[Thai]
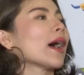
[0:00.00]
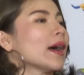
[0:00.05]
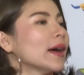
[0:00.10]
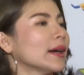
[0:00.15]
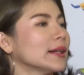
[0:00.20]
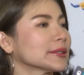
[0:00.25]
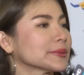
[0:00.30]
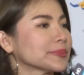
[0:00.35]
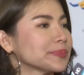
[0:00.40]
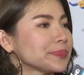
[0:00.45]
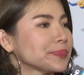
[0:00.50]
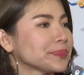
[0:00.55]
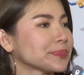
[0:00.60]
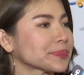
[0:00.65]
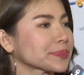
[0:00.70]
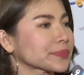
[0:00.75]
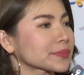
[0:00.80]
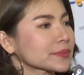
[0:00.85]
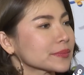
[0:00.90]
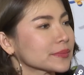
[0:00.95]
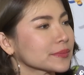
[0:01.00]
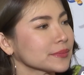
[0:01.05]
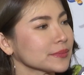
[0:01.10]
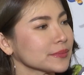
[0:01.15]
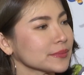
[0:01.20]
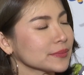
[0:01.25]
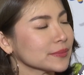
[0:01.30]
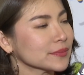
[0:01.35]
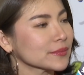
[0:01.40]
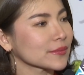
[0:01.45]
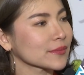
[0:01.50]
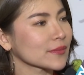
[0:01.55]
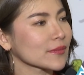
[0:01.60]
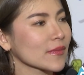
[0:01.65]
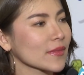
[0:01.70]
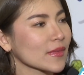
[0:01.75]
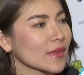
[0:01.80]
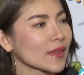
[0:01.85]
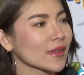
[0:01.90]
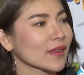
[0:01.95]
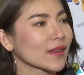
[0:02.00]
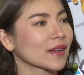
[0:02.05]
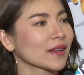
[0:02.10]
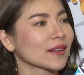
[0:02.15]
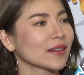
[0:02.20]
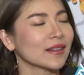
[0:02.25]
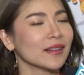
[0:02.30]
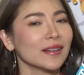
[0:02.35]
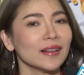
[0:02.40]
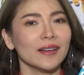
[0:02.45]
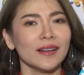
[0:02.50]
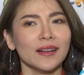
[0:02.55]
ค่ะทีเพื่อนโดยพนี่คือถูกต้องใช่ไหมคะ